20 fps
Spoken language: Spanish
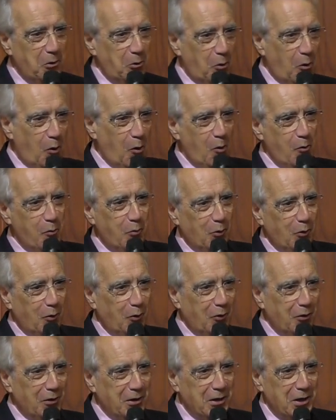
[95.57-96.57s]
no
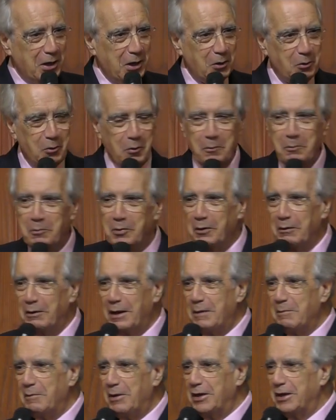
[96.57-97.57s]
hubo ningún
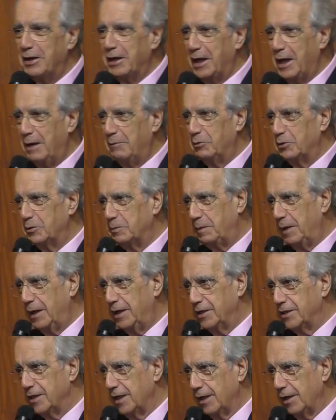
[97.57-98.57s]
problema y llegamos
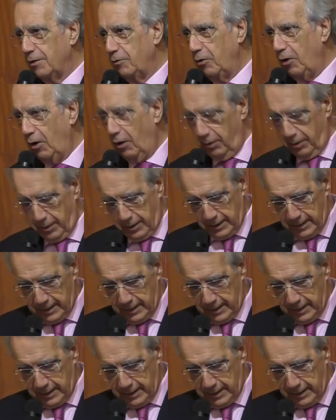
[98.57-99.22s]
para esa reunión.